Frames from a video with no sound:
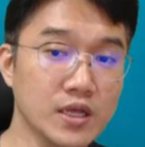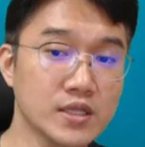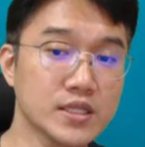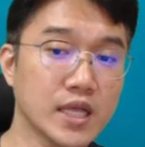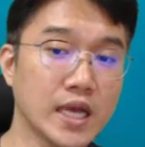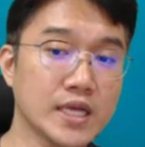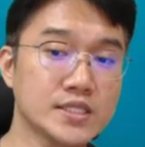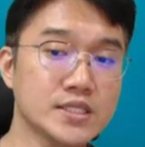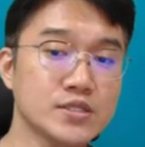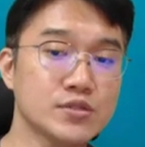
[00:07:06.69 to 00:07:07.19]

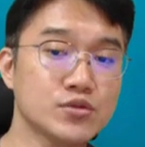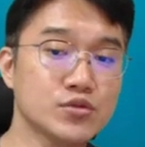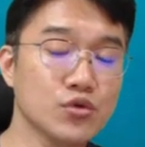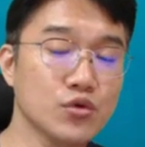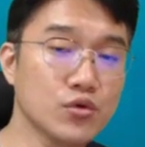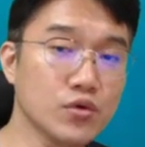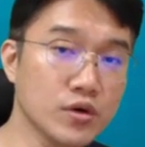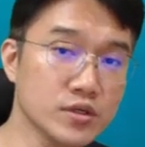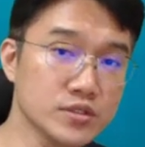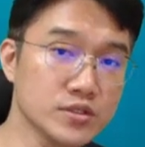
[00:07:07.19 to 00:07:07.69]
다시
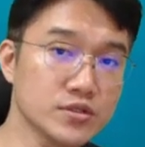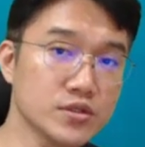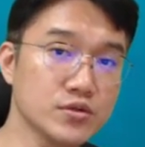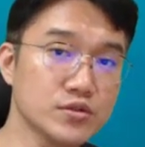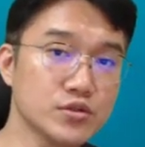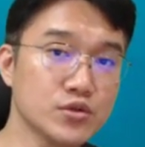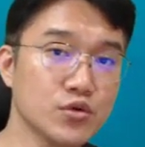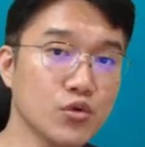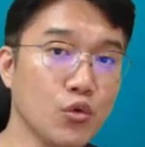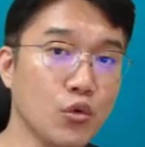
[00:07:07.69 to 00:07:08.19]
또
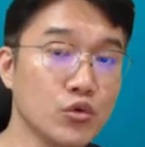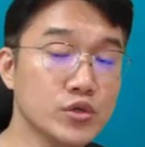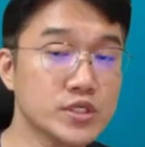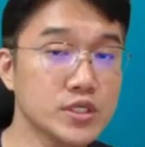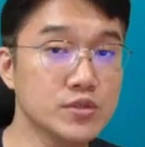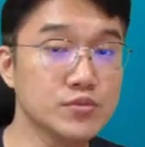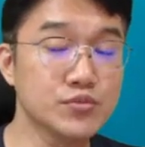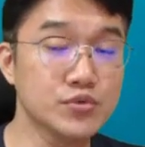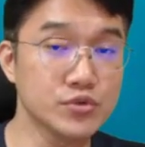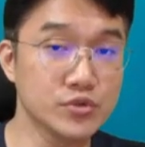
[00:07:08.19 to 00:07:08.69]
컨설턴트로
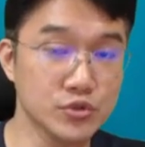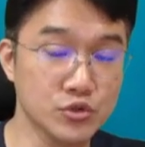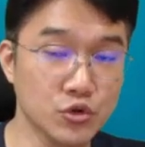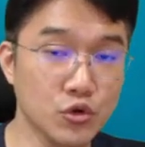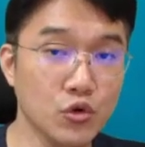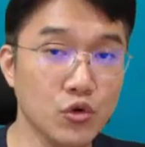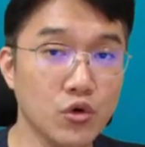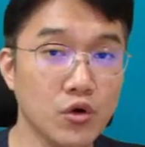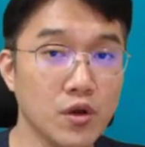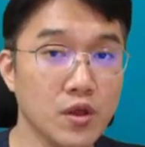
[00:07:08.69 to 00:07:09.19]
오시는
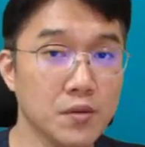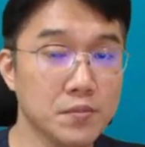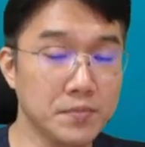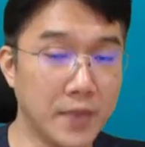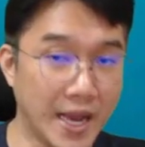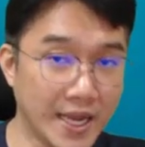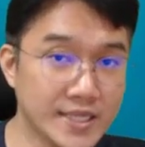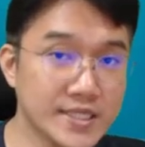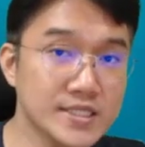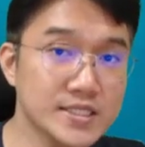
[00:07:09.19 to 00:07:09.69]
분들도
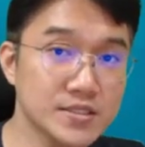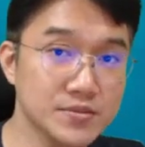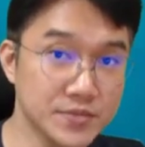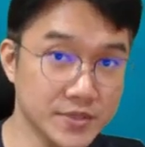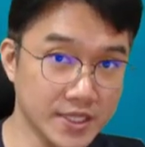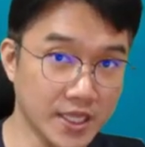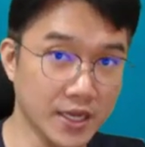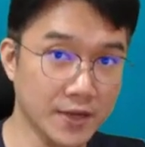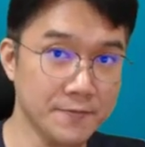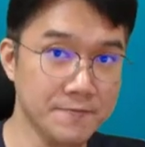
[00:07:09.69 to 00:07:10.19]
많이
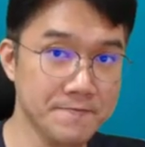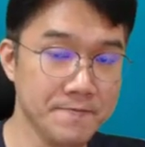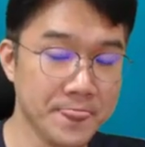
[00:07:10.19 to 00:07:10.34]
있습니다.